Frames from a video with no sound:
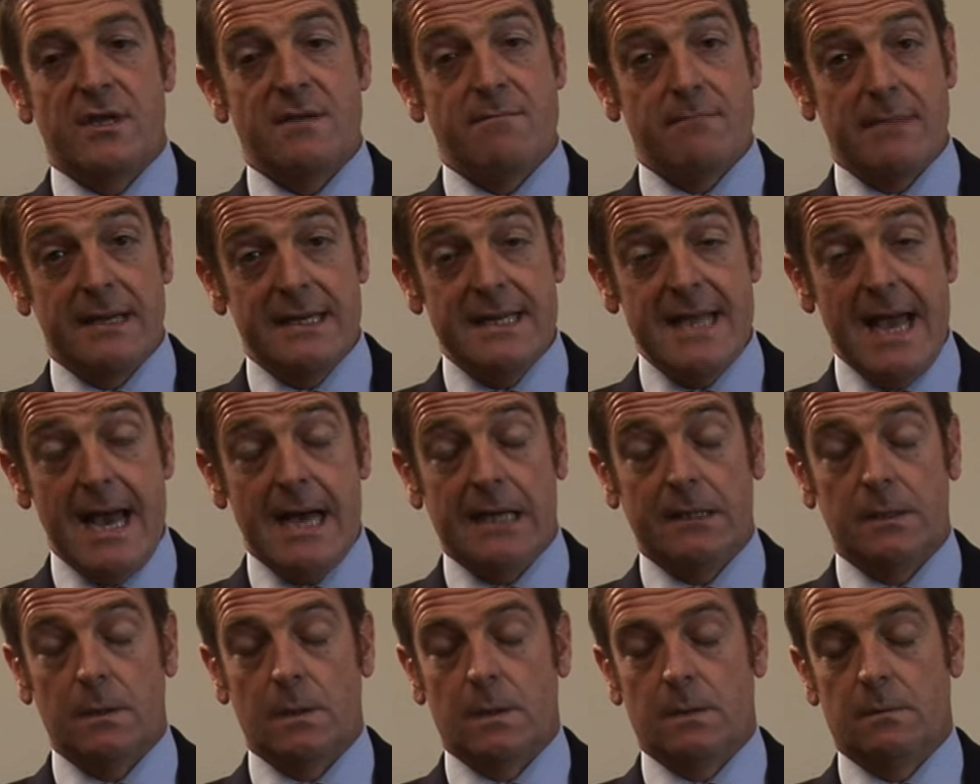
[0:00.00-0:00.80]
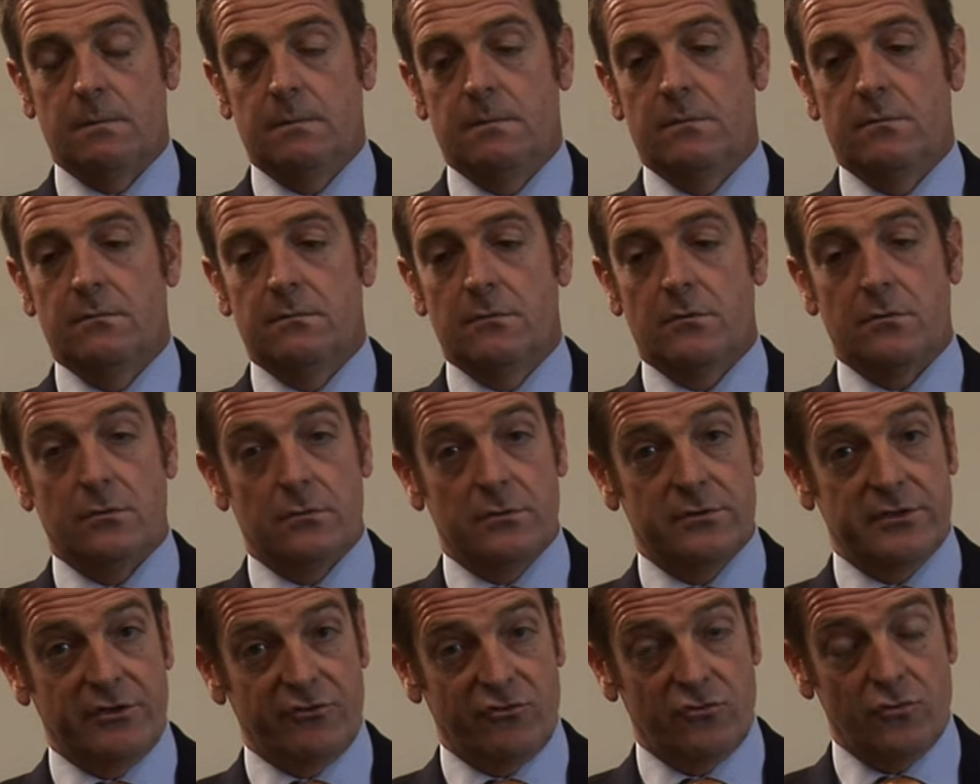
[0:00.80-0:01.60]
immediato
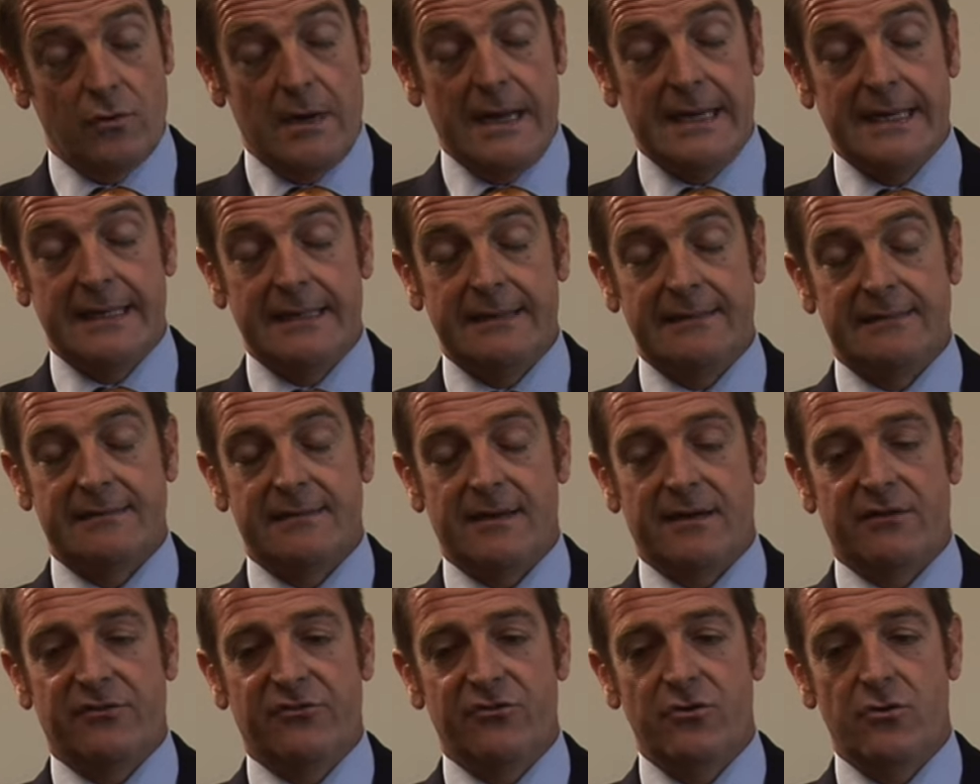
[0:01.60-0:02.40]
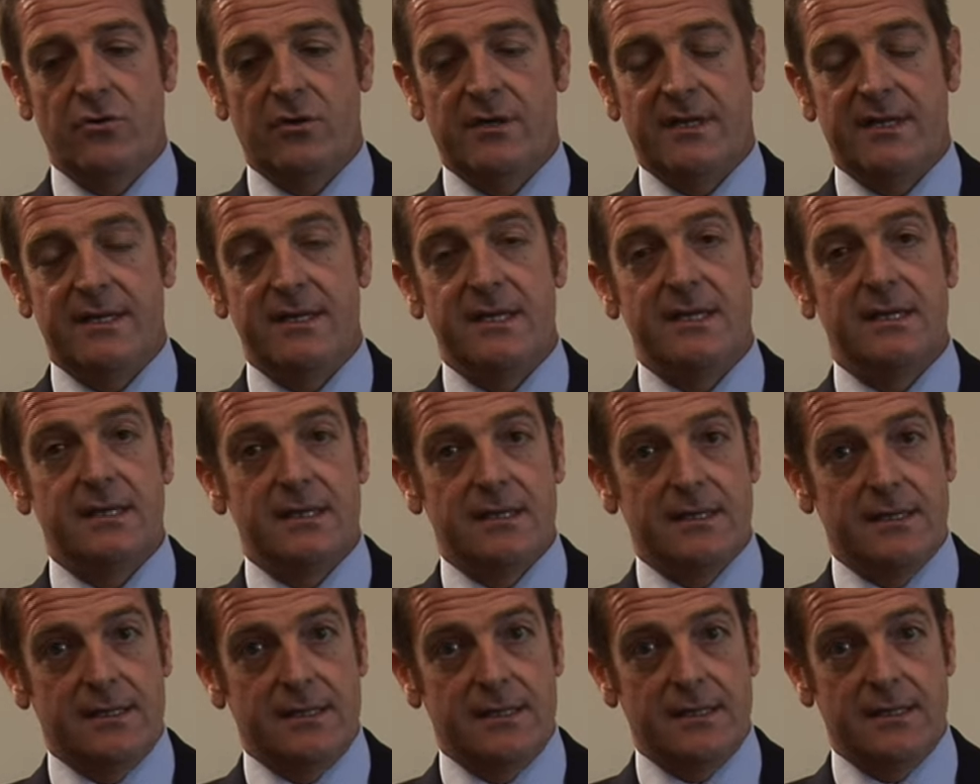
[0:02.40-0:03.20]
contestuale all'estrazione di
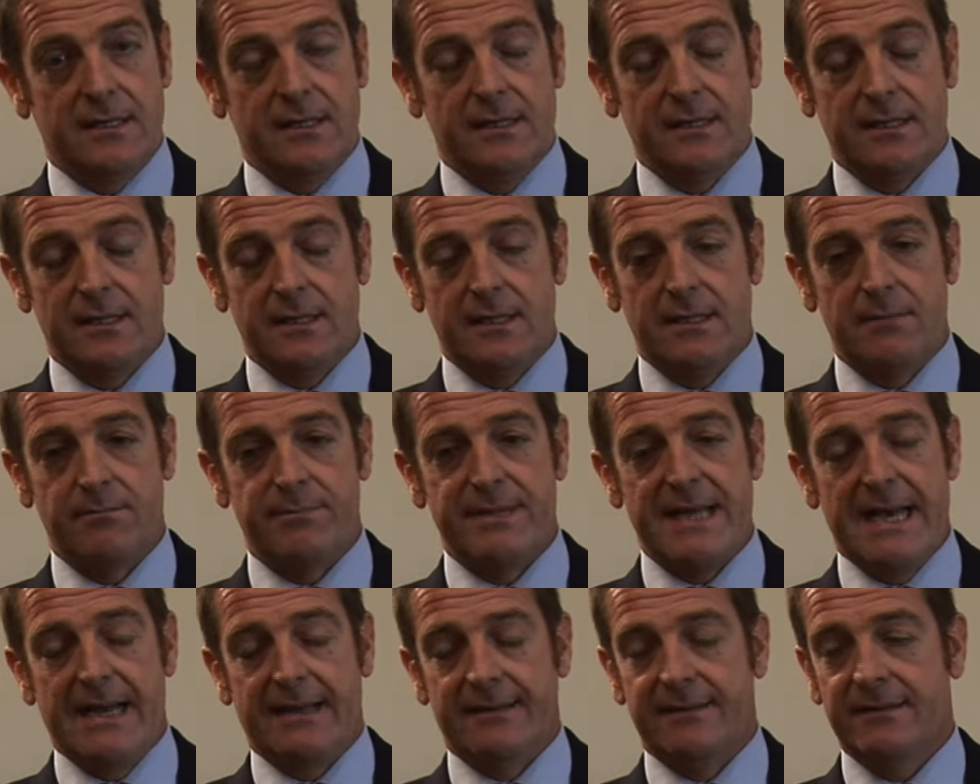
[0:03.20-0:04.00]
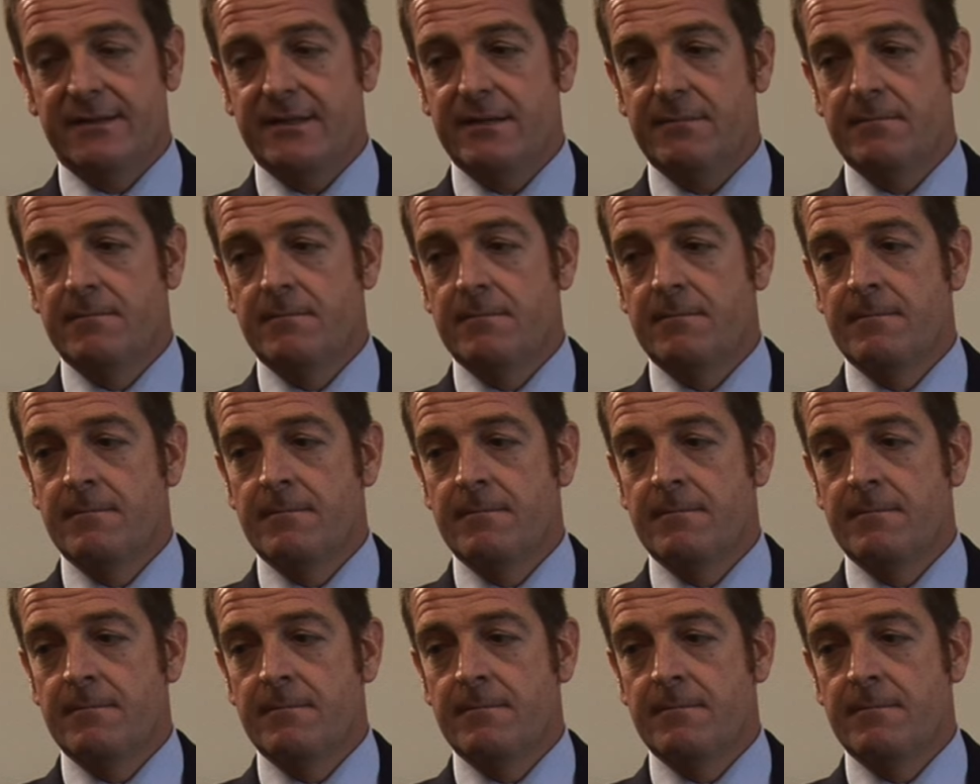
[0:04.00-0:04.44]
eh, impianti,